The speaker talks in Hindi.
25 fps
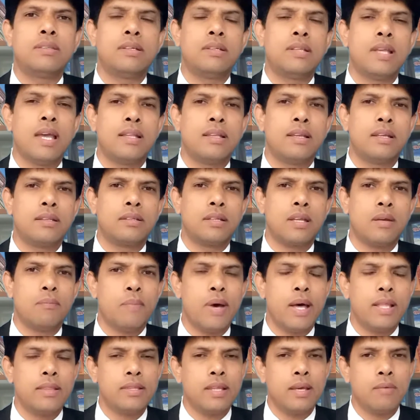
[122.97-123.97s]
इजाजत के
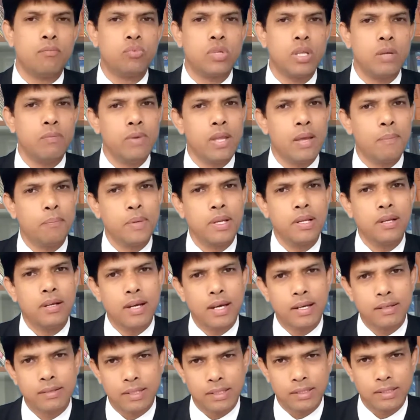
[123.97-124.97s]
माध्यम से भी अपील
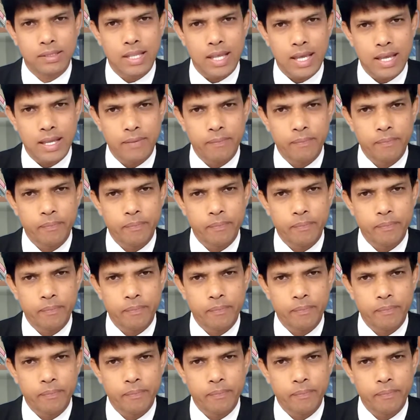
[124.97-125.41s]
कर सकता है